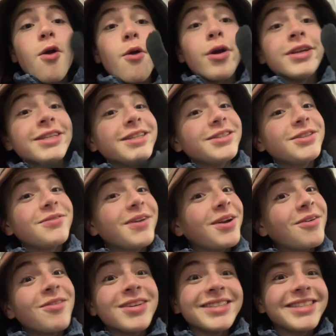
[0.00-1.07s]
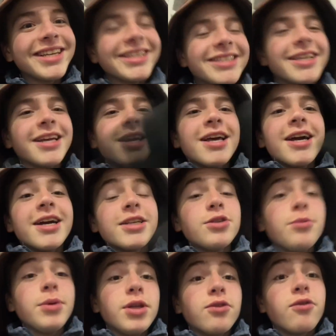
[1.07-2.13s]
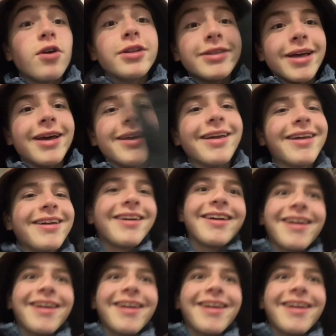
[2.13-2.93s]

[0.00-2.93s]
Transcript: Oi, gente, tudo bem com vocês? Resumindo, voltei.